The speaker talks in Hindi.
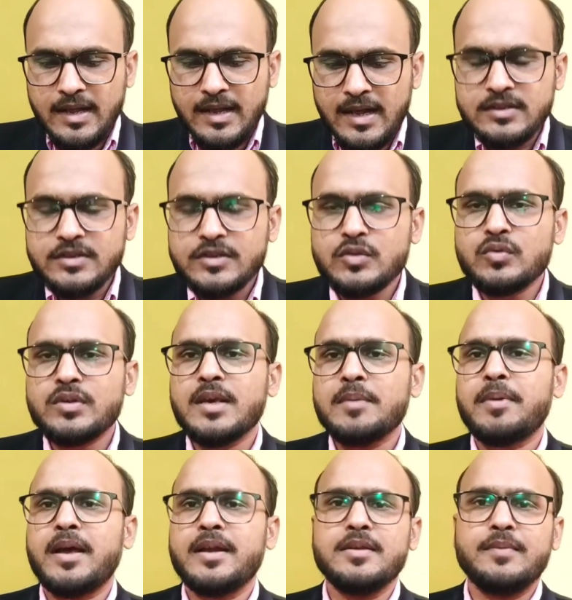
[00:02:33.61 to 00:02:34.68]
नाक से उनके
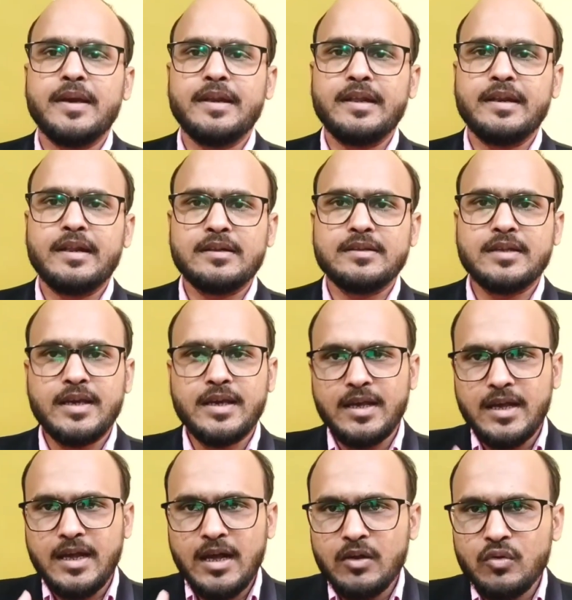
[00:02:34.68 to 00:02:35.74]
पानी बहने लगता
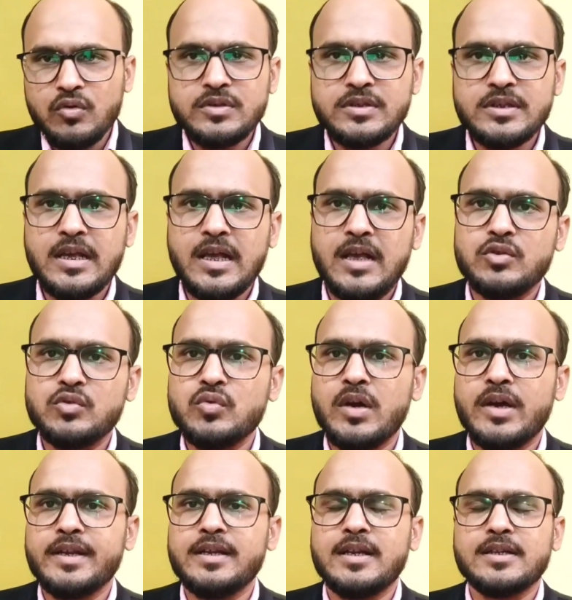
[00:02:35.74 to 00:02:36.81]
है आंखों से आंसू
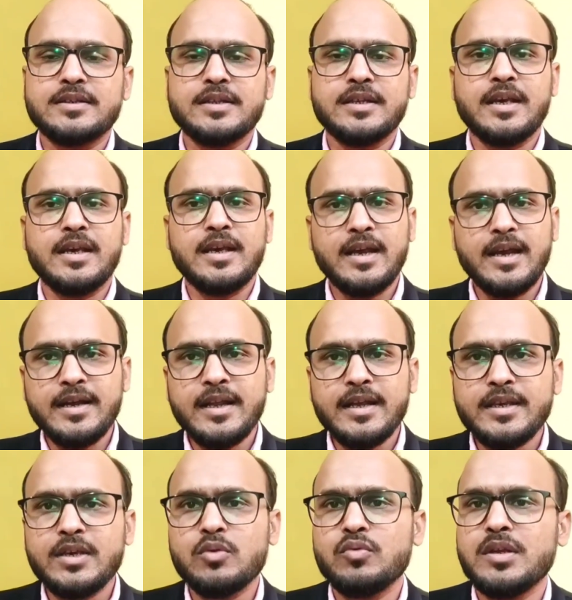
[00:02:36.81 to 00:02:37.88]
आने लगते हैं
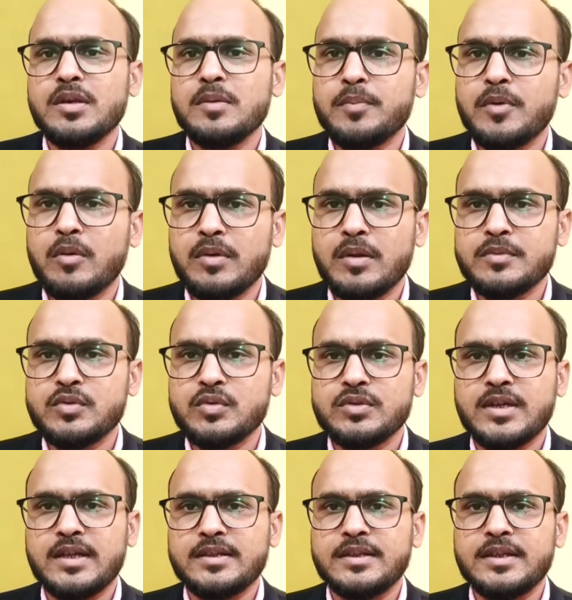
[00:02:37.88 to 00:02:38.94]
हेडेक की उन्हें प्रॉब्लम्स
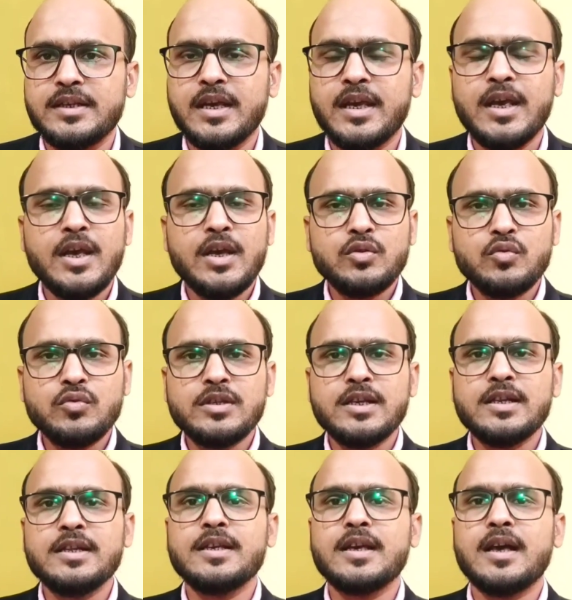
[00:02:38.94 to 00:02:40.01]
हो जाती है तो
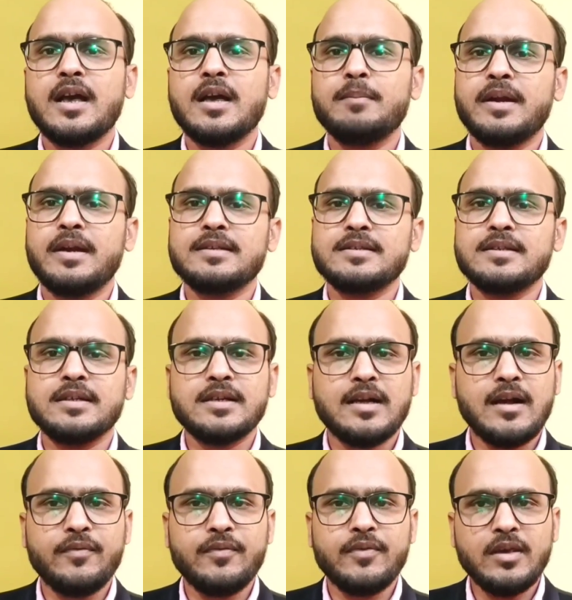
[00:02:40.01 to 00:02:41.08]
उनके लिए यह मेडिसिन
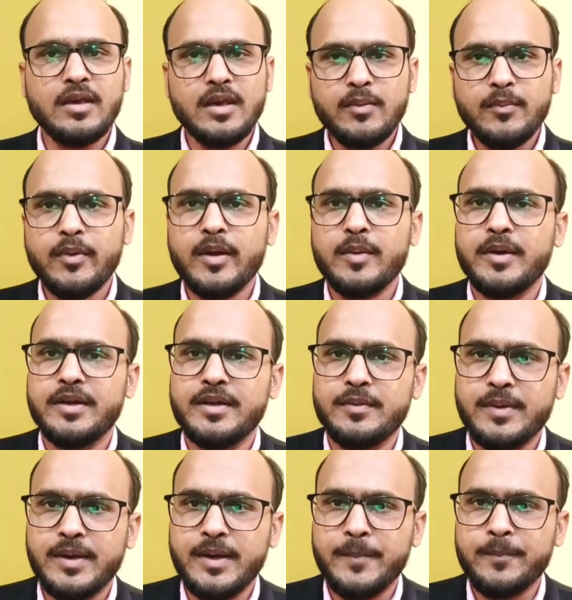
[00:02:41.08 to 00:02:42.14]
काफी
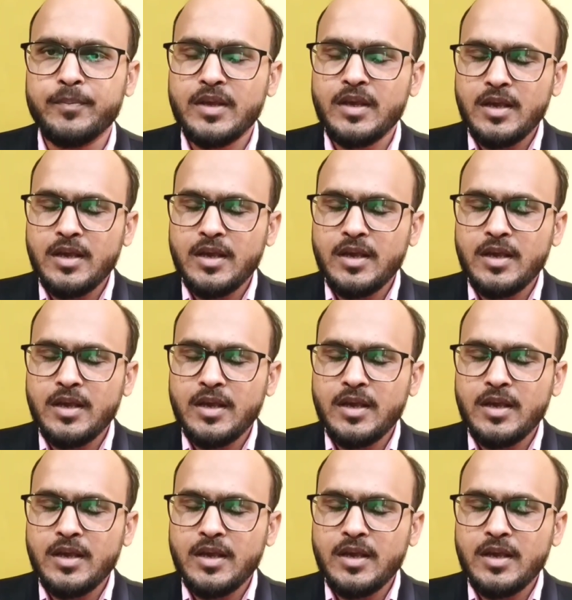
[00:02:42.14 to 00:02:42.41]
इंफॉर्मेटिव है